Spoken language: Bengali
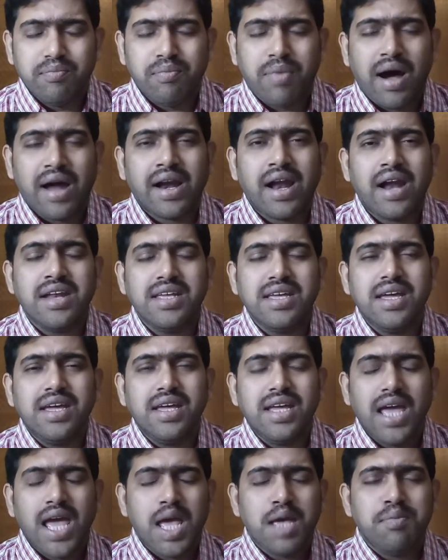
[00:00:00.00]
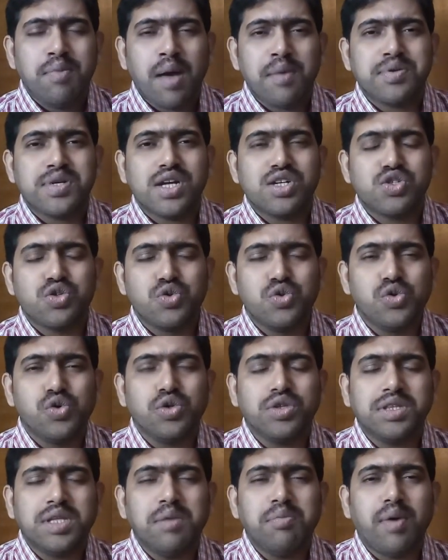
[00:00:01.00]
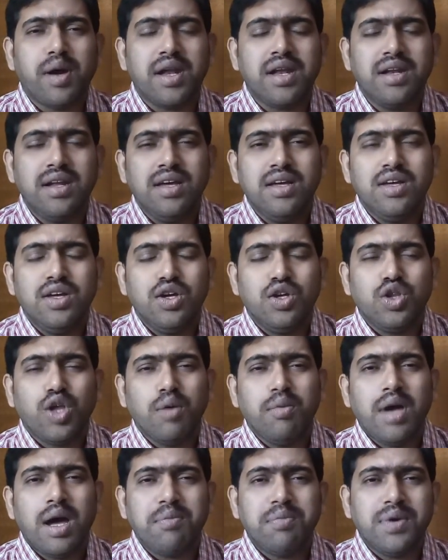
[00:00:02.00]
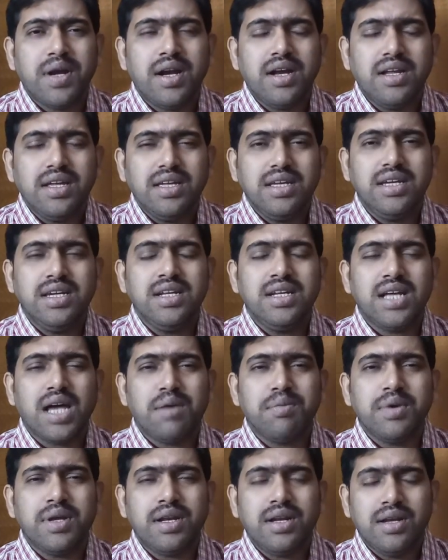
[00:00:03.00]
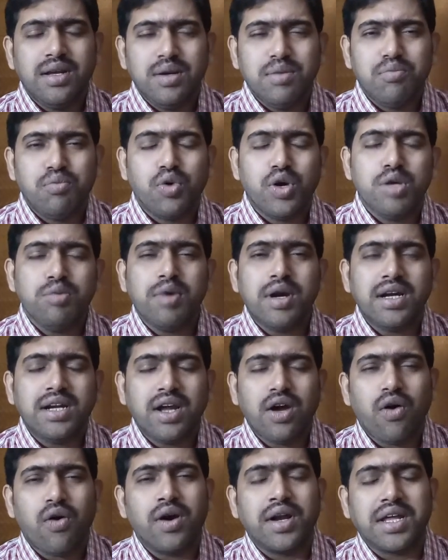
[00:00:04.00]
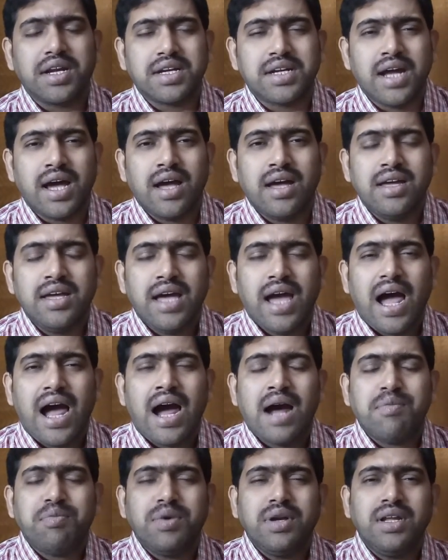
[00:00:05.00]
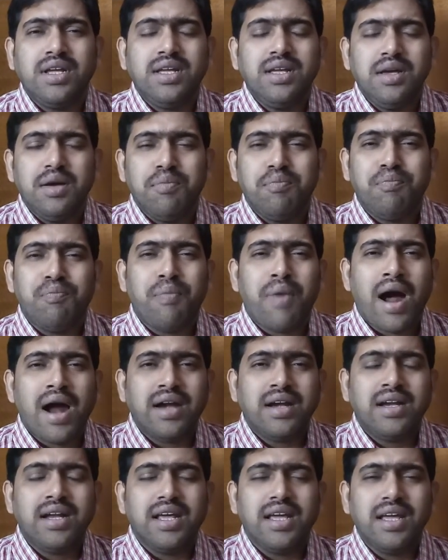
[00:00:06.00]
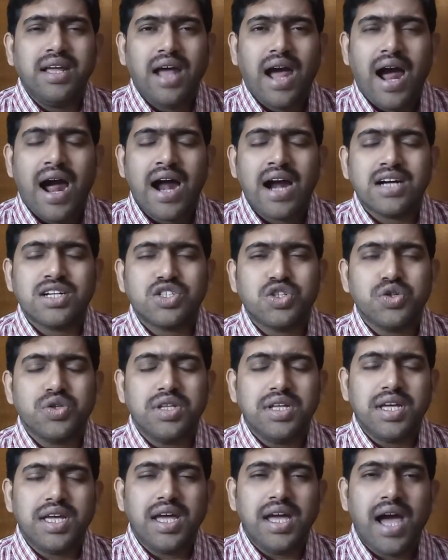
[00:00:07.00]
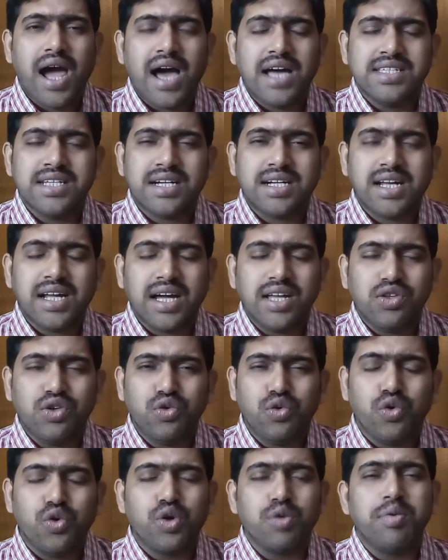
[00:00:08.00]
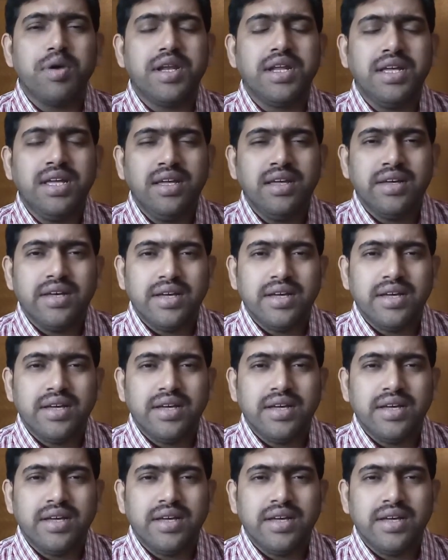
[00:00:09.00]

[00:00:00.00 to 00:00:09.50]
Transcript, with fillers: ভাড়া নিয়ে এই ব্যবসা শুরু করতে পারেন তবে আপনার ইনকামের পরিমাণটা অনেকটা আপনি পার ডে আটশো থেকে হাজার টাকা তো করবেনই